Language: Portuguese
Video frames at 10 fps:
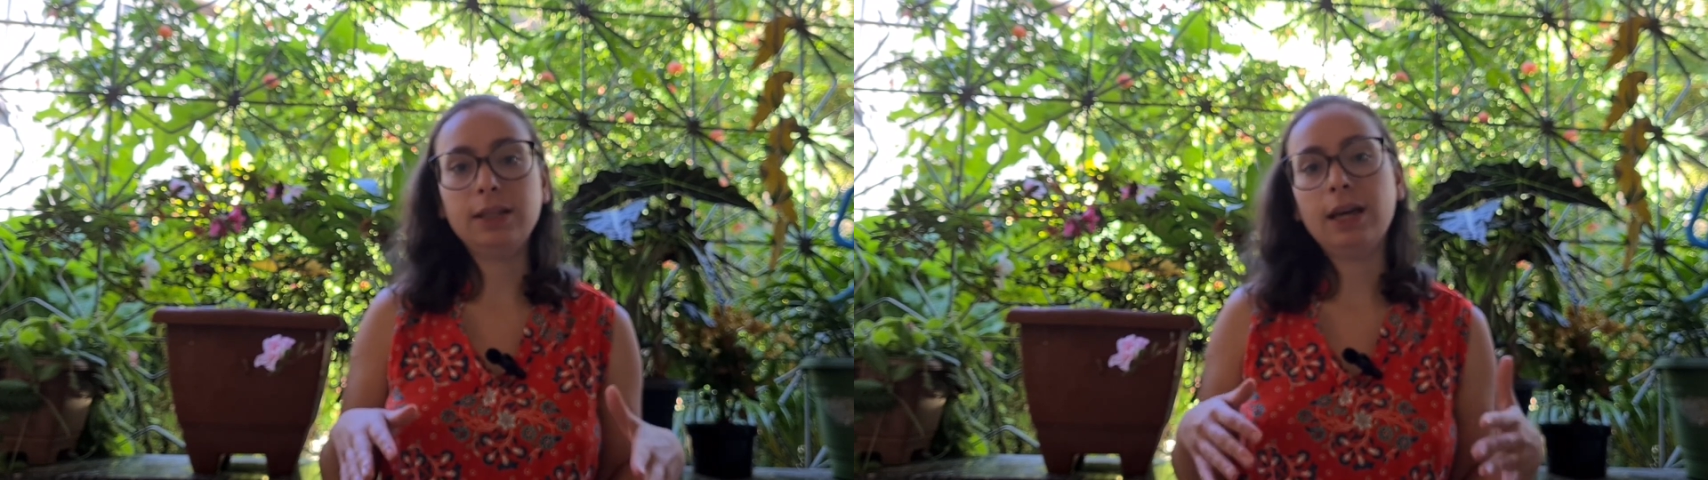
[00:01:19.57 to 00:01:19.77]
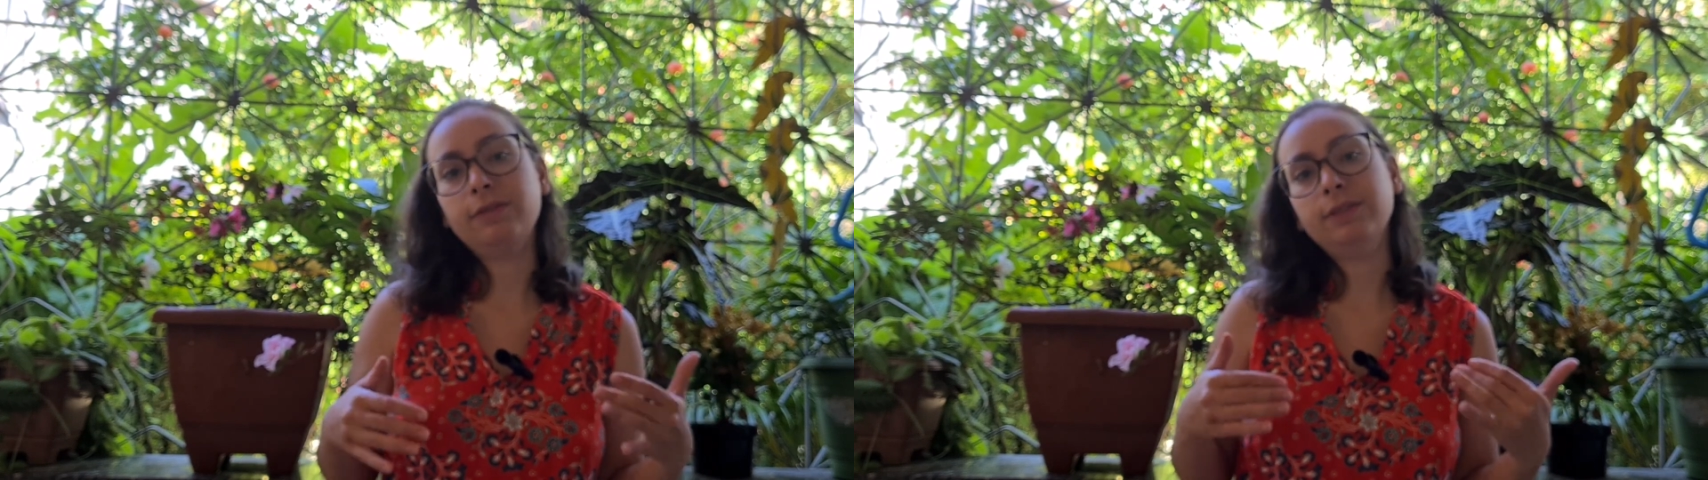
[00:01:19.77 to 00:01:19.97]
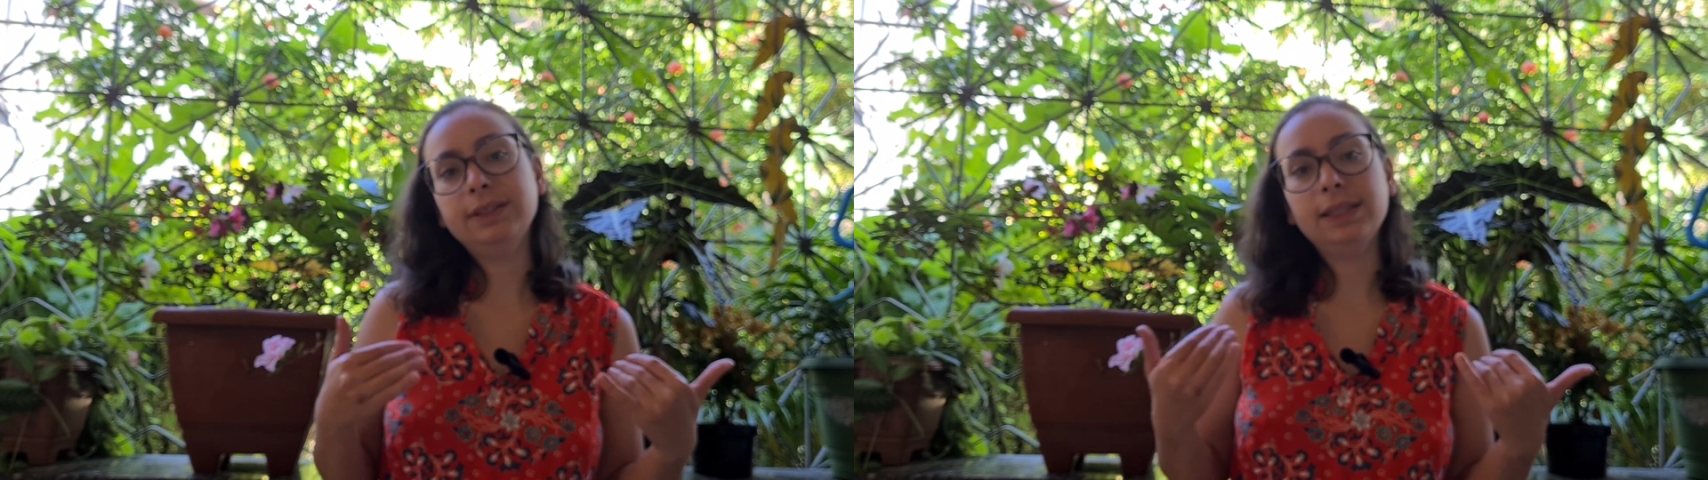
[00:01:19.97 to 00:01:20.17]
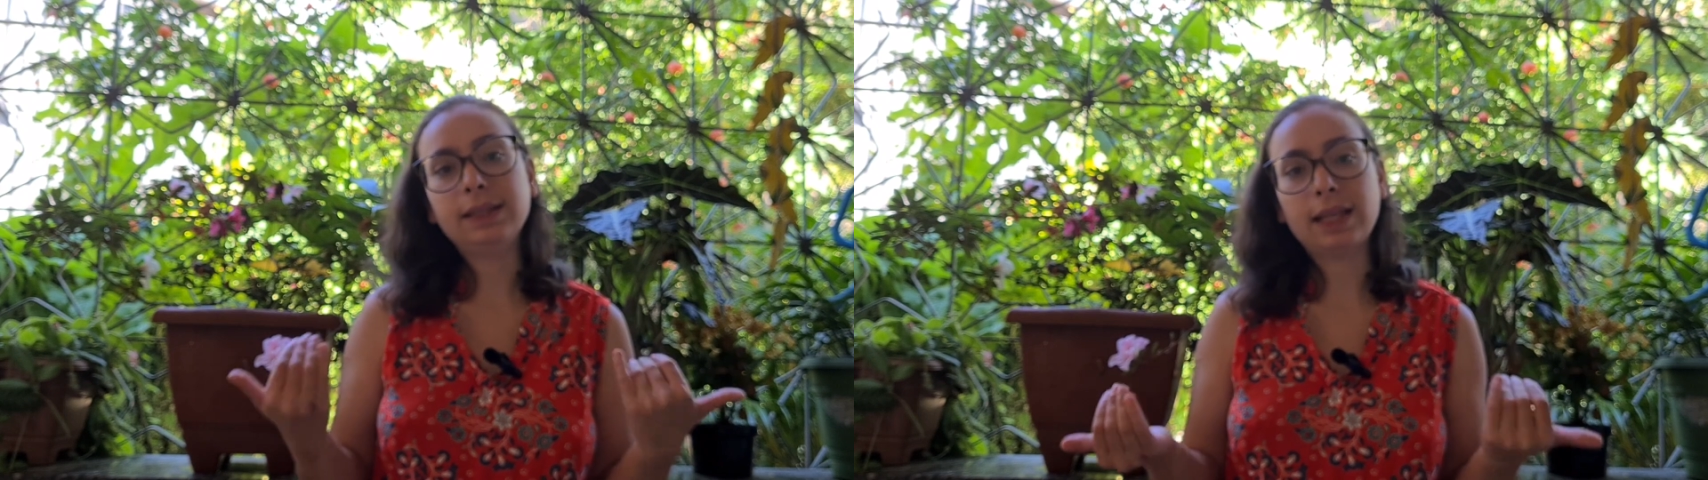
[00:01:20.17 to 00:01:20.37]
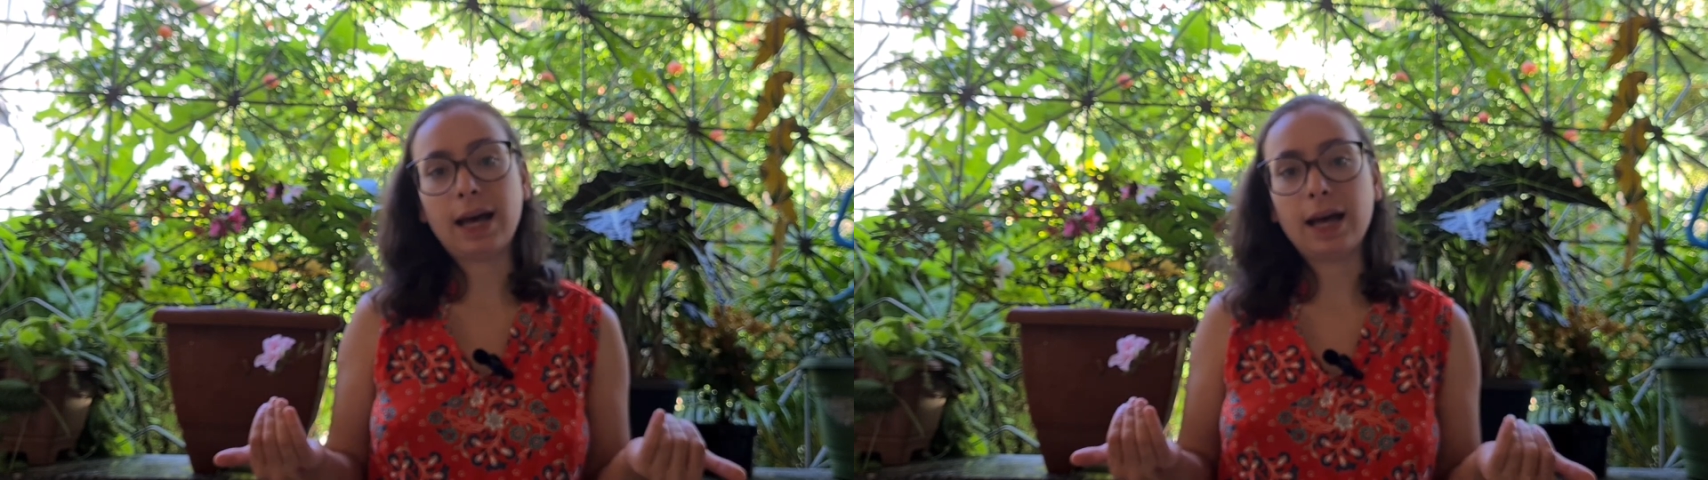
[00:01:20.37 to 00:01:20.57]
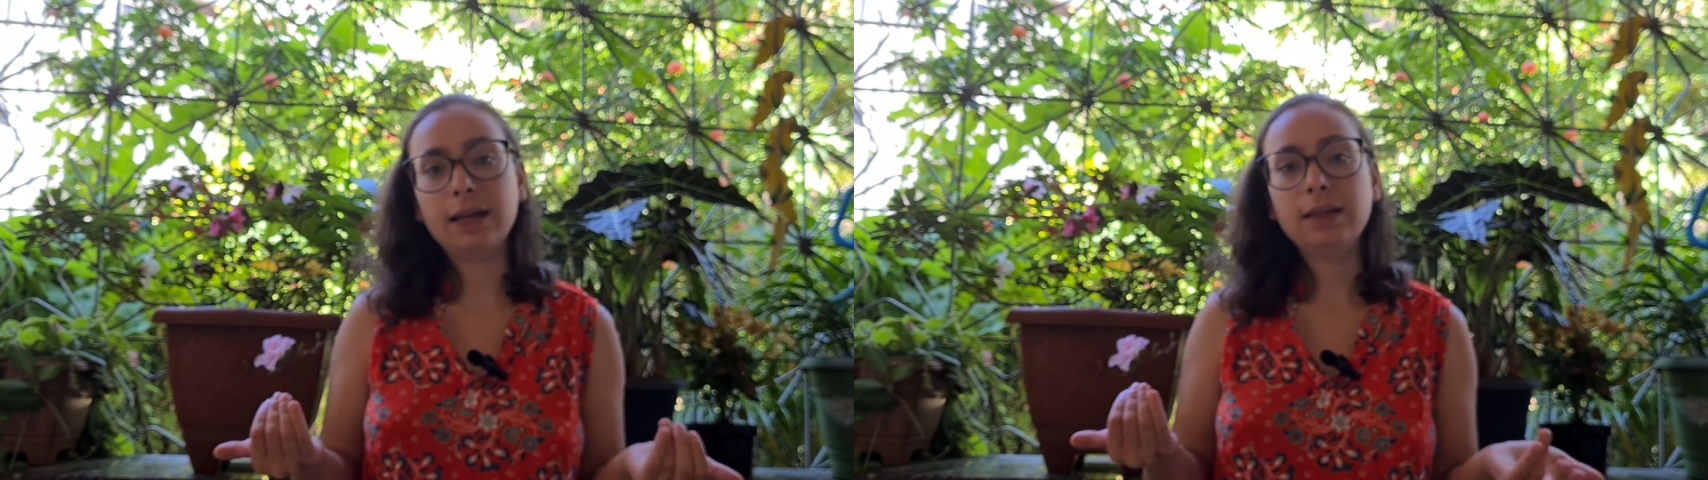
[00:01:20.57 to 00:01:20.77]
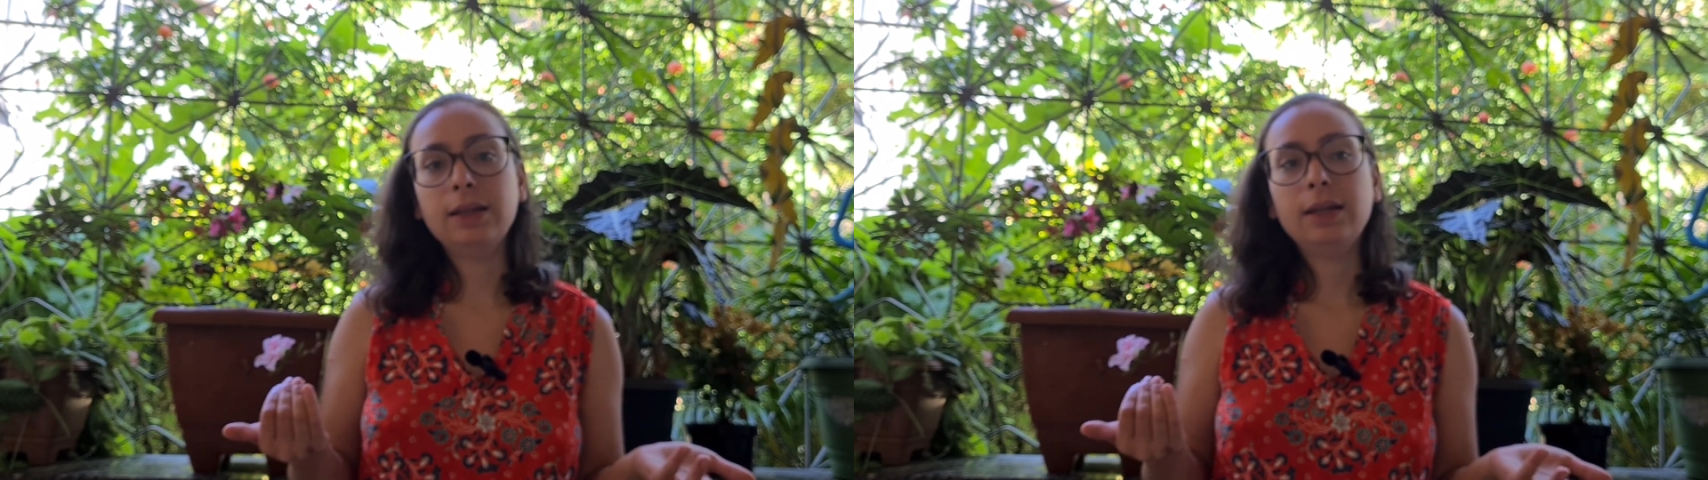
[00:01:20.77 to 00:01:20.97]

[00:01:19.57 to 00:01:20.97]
e a visitar